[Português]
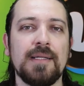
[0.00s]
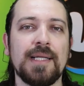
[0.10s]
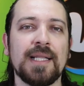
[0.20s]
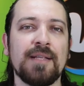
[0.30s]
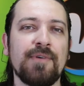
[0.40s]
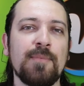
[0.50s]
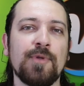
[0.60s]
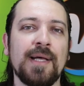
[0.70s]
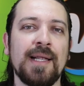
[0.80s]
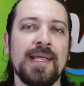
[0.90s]
nada vai
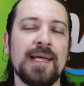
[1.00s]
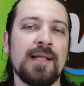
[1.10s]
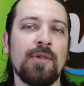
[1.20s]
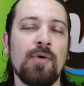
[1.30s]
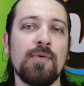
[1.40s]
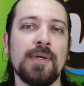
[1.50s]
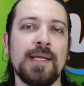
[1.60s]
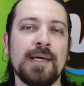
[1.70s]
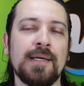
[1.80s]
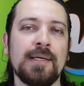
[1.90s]
mudar nem a longo
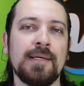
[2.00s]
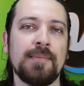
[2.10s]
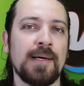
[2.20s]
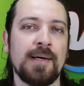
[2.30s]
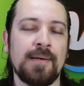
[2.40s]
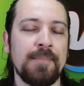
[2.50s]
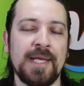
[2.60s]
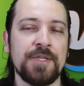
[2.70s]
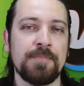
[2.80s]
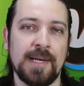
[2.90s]
nem a, a
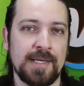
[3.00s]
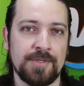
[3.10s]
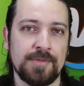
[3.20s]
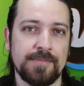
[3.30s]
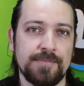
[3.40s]
médio prazo.